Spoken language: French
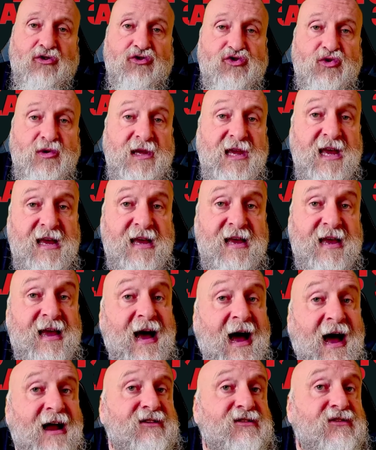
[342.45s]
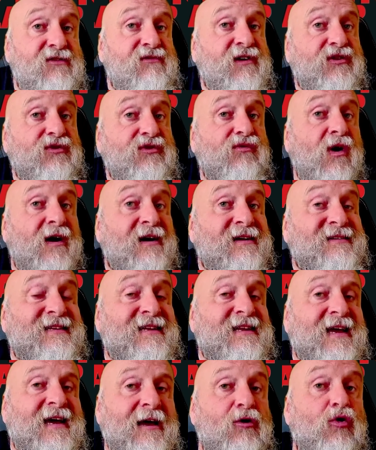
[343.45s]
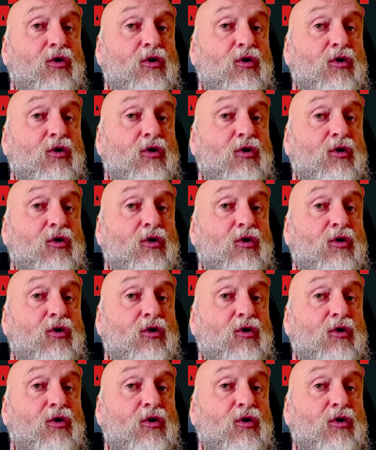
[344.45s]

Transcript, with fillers: juillet et Alves va devoir accélérer le